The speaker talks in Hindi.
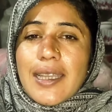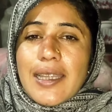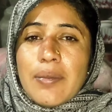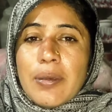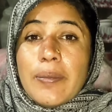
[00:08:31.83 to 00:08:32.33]
रहा है
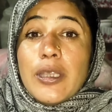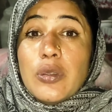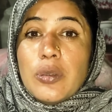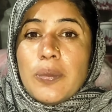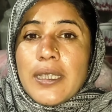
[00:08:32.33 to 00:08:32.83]
कि मामा
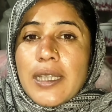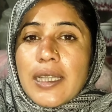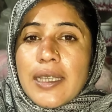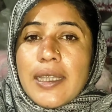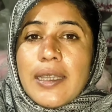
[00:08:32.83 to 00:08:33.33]
धूप निकल
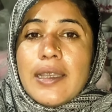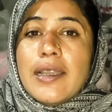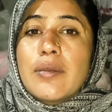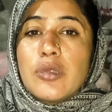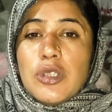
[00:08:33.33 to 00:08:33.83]
आई है
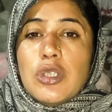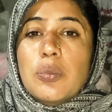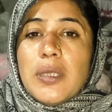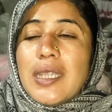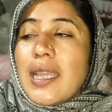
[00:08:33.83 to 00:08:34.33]
लेकिन मुझे तो
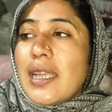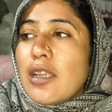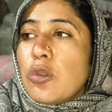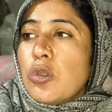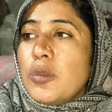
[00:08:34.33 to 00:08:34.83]
पता है कि
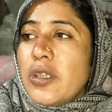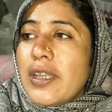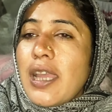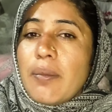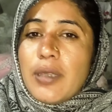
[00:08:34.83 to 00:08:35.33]
धूप जो है
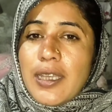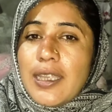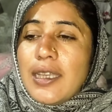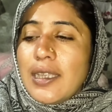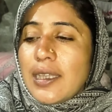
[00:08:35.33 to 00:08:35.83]
ना अभी
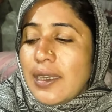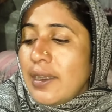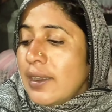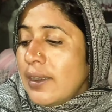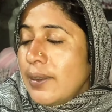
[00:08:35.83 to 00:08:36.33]
नहीं निकली
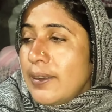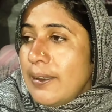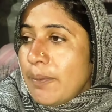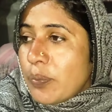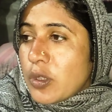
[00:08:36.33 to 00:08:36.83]

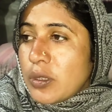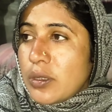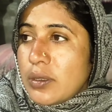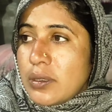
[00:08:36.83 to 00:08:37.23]
तो